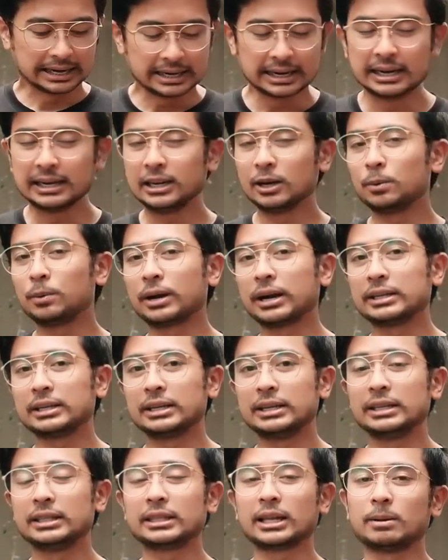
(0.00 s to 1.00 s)
dan dia
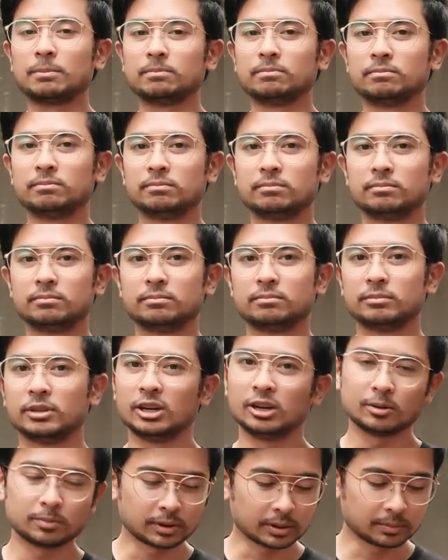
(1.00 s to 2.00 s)
warnanya hitam.
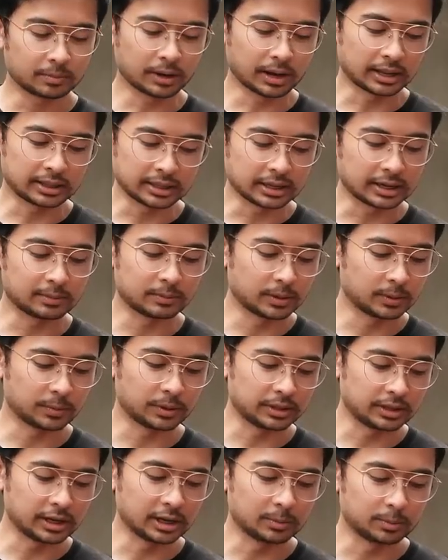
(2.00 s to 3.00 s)
Jadi emang antena
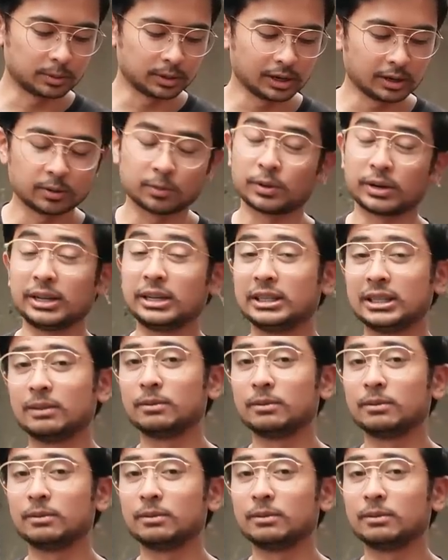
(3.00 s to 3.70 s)
BMW 30 ini yang warnanya